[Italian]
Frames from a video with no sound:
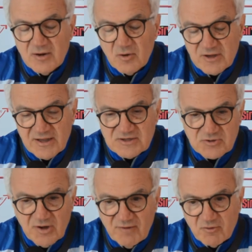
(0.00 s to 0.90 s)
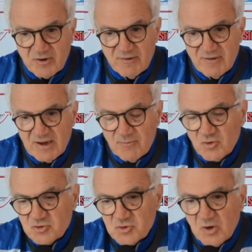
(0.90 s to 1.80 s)
noi adesso
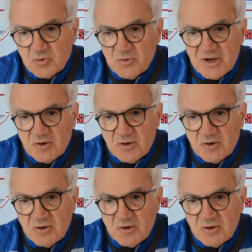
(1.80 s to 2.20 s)
lavoreremo su alcuni